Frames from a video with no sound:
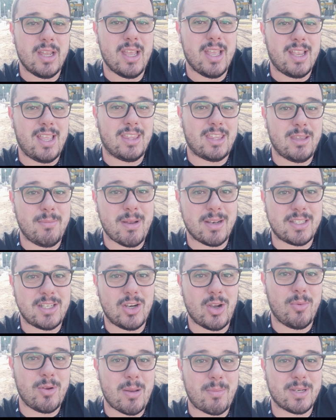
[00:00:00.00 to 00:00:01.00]
Y encima el
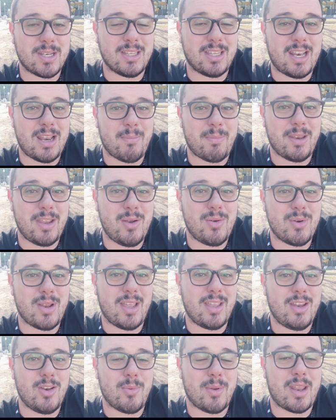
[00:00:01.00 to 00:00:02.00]
chico viene a presentar la película
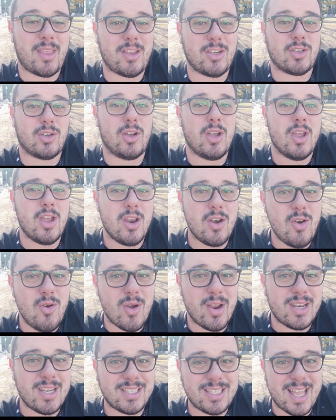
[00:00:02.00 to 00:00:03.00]
y le hubiera dicho,
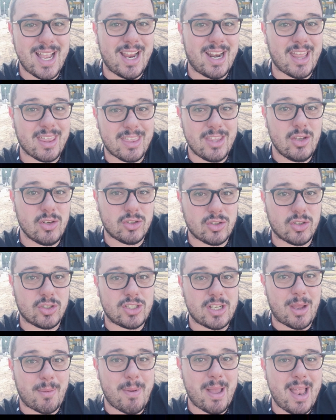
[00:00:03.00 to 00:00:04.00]
no eres tan gracioso,
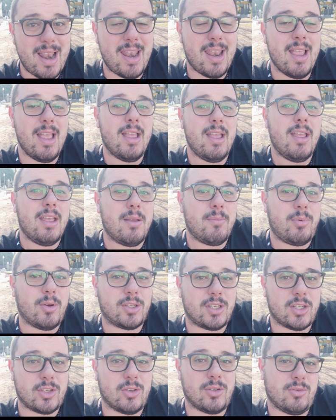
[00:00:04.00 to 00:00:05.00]
chaval.
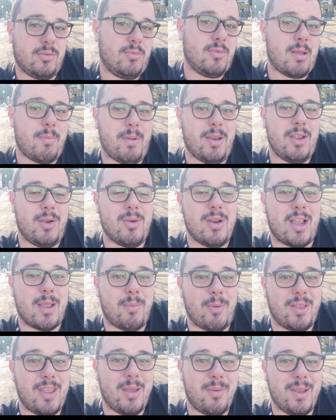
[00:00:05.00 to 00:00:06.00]
Pues eso, una película que
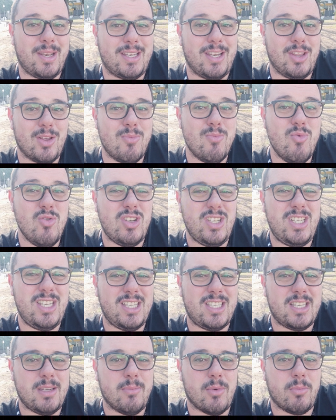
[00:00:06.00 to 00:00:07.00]
podía haber sido
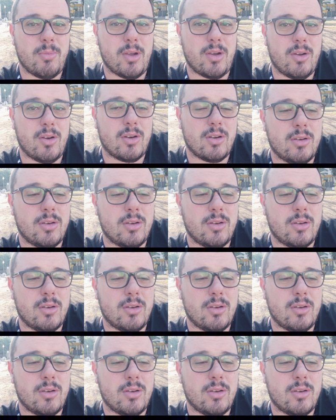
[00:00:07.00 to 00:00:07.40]
muchísimo mejor.